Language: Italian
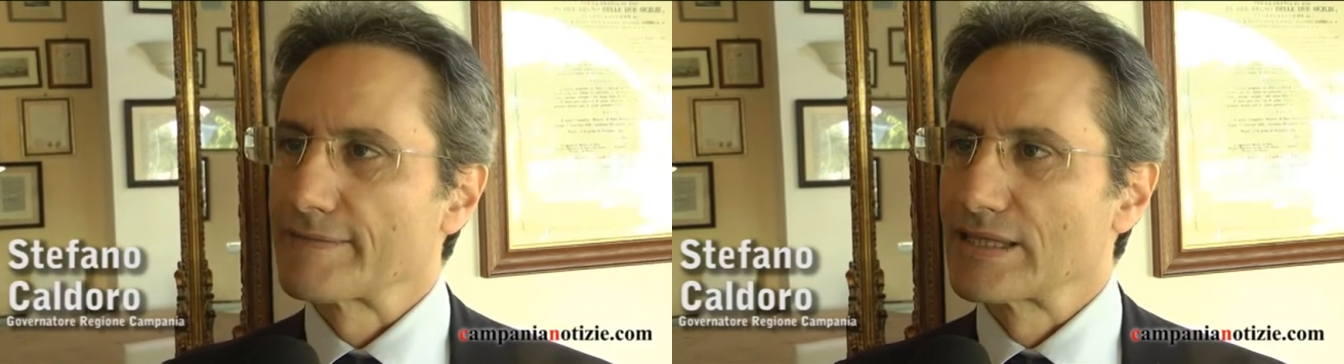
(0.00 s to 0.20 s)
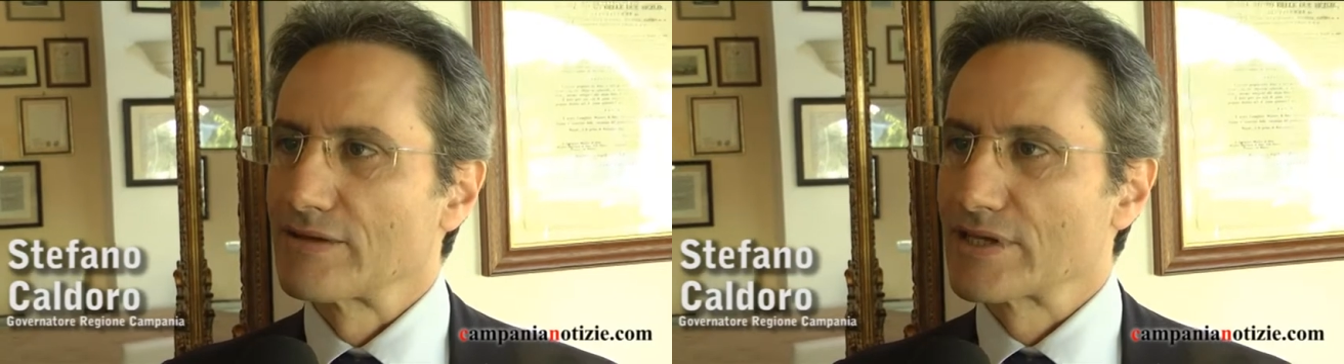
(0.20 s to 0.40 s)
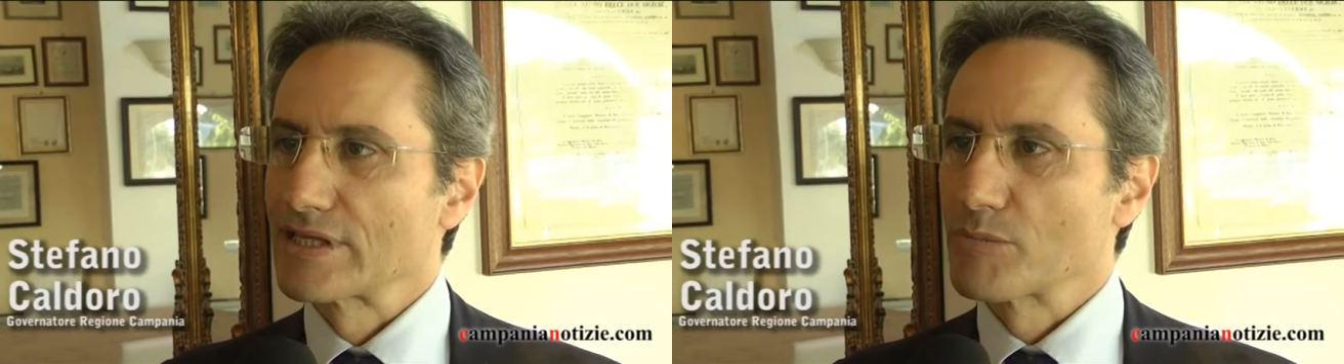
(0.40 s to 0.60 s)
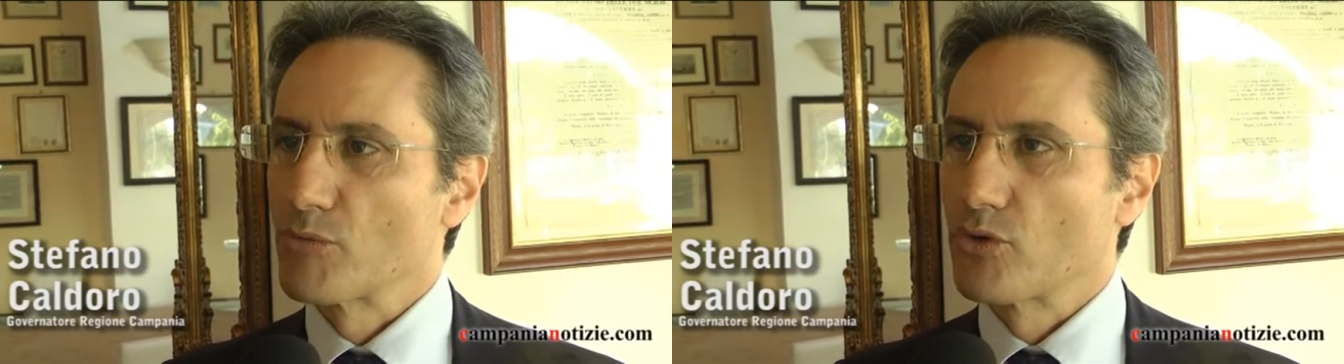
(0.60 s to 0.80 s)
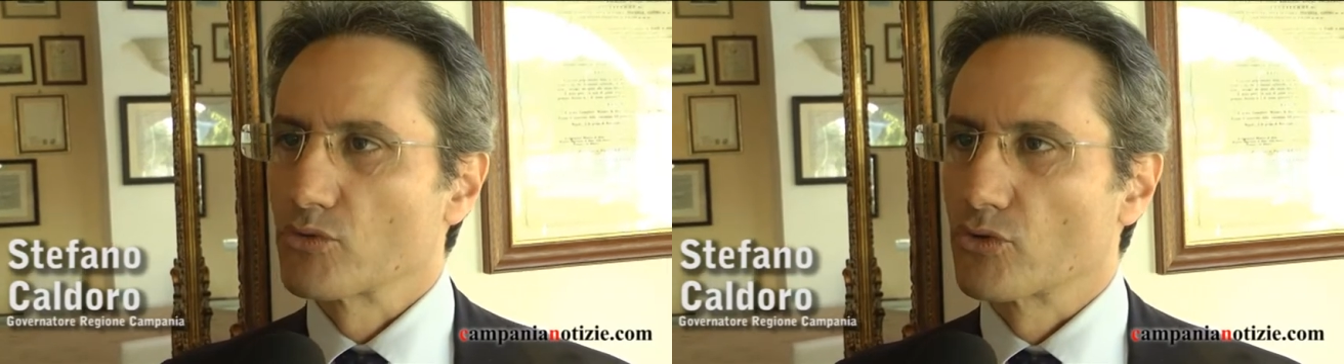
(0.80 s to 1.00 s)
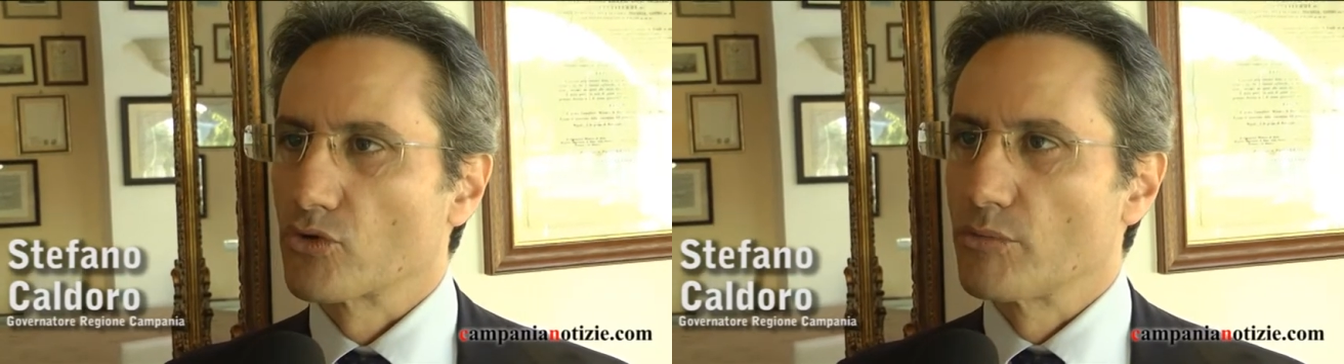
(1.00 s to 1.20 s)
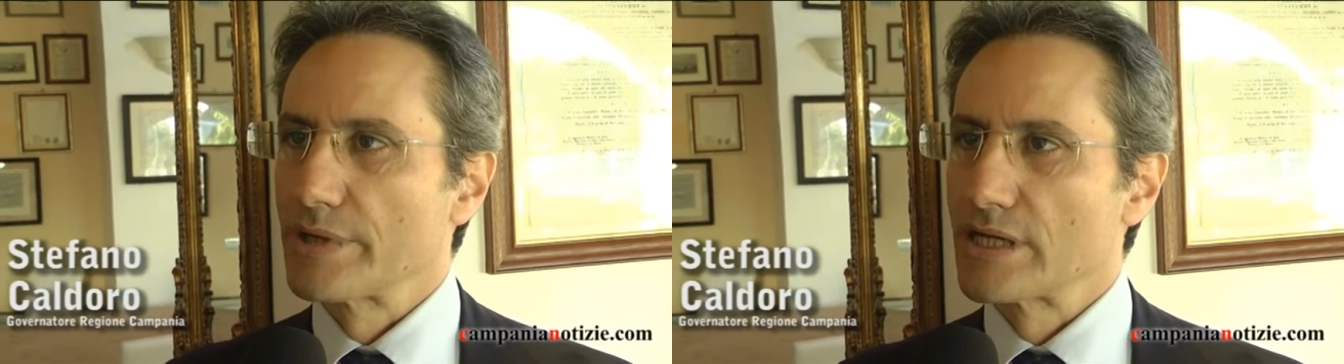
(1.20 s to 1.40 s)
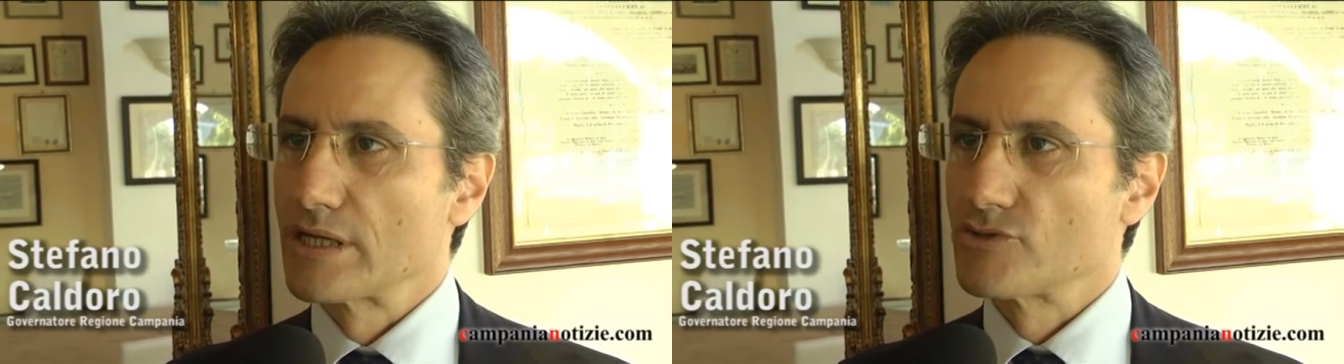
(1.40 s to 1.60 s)
quindi avrete modo
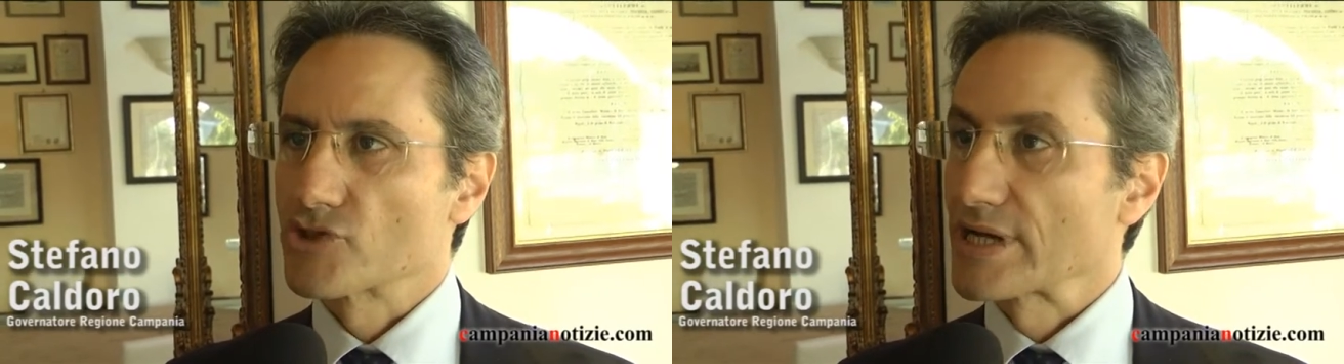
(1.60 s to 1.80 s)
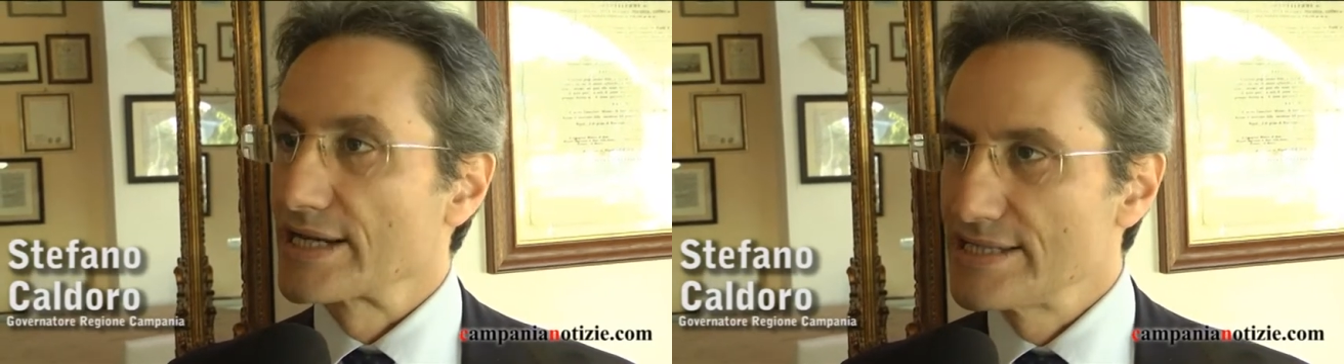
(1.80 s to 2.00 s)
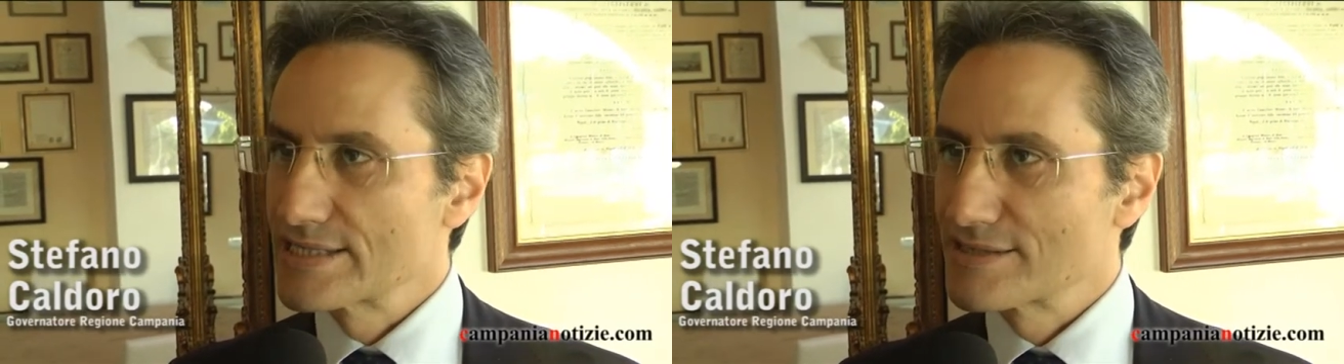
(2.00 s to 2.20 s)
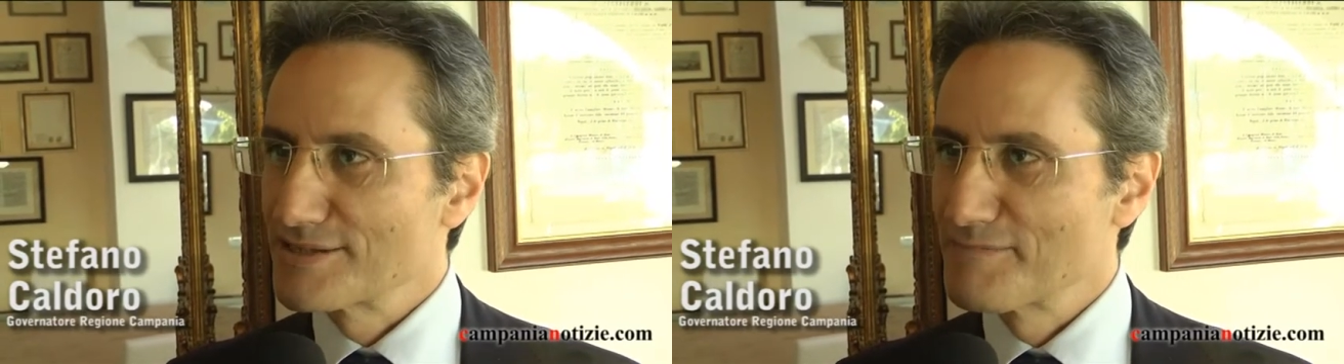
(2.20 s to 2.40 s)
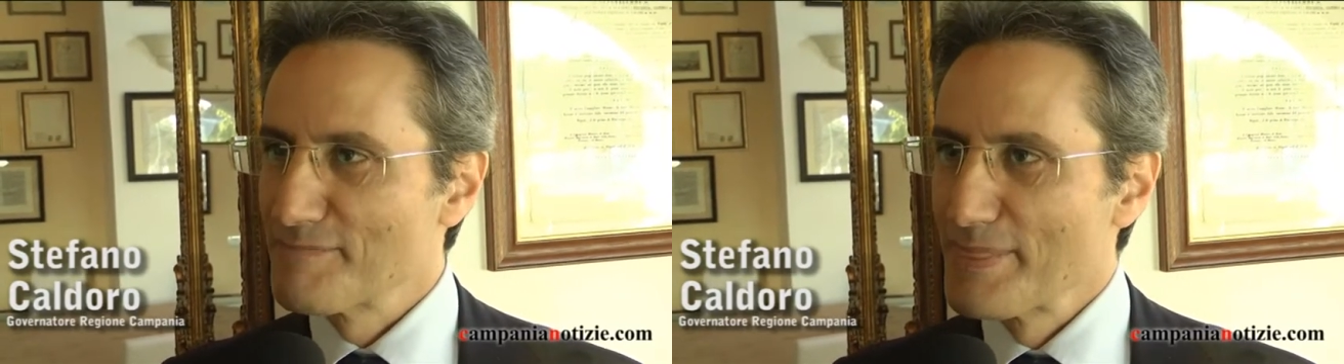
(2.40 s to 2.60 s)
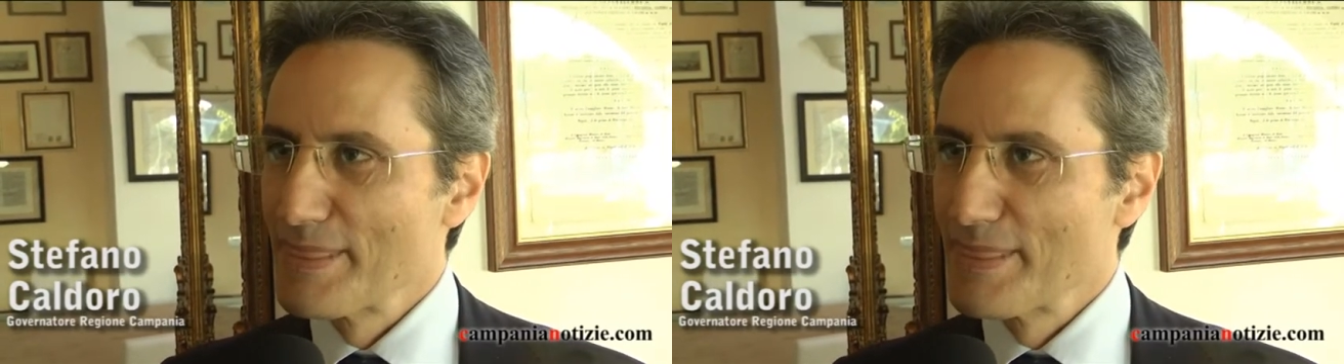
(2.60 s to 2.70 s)
come giornalisti